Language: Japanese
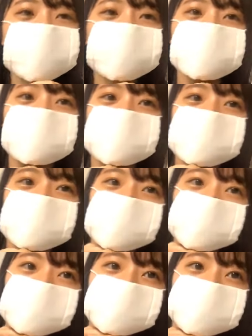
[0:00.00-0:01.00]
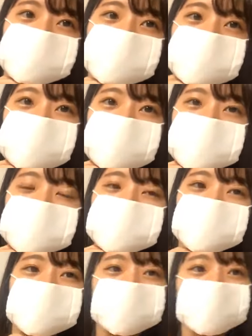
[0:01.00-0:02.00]
こう婿養子
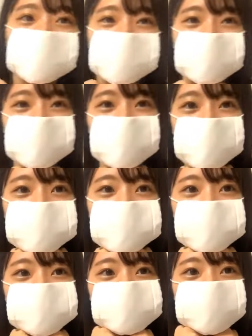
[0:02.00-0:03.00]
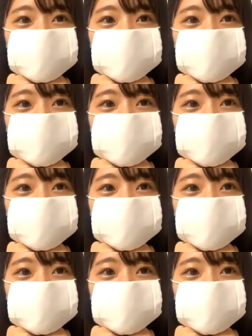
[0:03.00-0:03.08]
に来てない限り